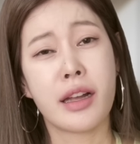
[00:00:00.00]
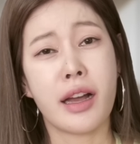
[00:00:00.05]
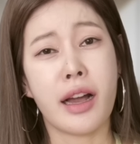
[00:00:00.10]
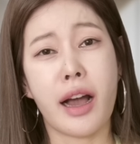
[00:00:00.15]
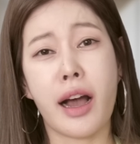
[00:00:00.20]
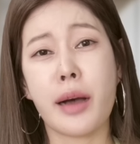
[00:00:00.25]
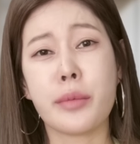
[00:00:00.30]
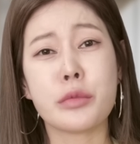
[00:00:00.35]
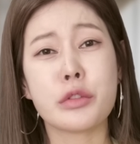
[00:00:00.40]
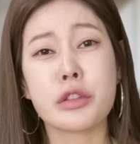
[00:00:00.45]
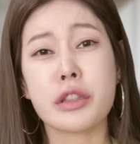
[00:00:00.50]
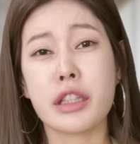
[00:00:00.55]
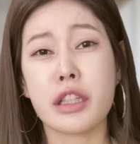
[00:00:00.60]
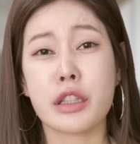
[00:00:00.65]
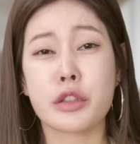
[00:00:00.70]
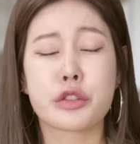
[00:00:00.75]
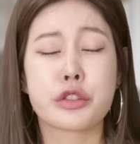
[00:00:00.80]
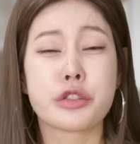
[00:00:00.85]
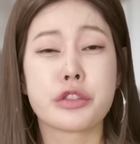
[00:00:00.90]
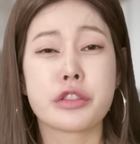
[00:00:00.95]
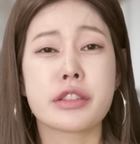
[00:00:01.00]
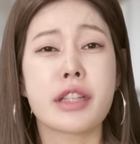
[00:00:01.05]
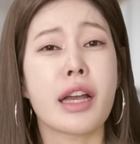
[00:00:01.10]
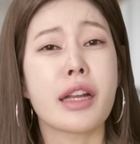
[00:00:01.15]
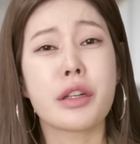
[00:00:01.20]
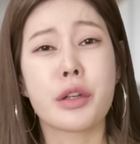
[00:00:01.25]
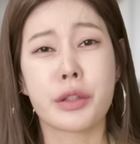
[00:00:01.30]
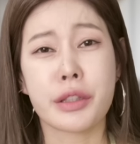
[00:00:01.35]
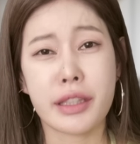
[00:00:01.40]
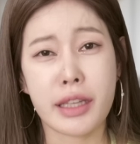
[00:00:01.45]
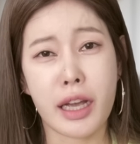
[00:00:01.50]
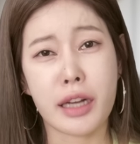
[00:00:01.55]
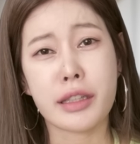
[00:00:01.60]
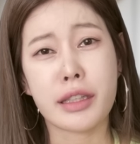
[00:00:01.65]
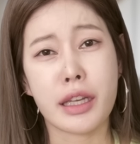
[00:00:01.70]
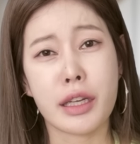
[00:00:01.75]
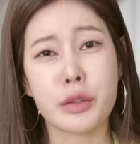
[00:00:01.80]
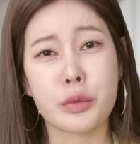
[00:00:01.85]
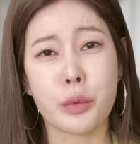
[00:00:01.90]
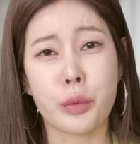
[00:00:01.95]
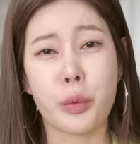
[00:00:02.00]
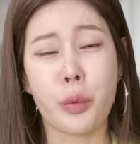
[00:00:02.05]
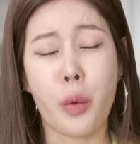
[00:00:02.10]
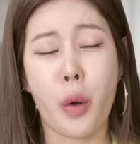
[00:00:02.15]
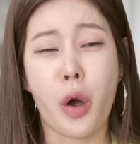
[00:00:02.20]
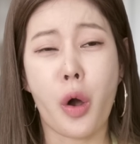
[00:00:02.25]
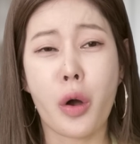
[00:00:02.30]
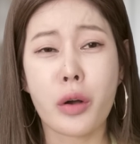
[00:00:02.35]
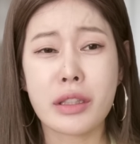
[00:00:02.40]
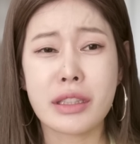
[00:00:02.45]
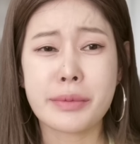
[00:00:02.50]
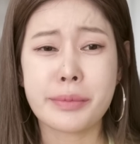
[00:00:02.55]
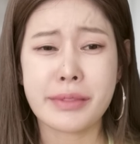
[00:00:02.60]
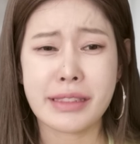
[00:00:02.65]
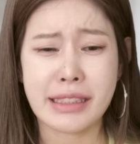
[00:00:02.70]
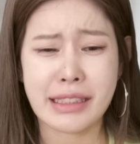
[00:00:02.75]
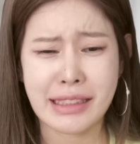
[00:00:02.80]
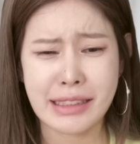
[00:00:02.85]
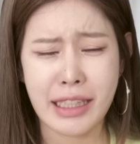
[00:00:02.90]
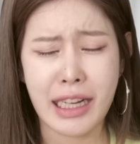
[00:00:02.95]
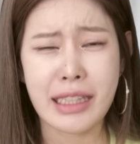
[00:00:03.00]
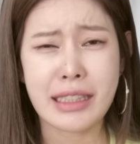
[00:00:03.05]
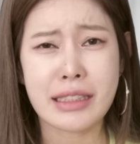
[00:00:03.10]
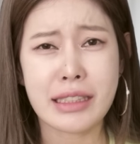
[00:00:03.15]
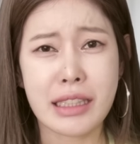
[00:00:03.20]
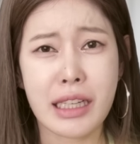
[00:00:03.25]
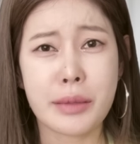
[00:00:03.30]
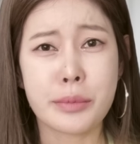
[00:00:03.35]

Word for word: 아무리 군사력이 약해도 어금니 깎게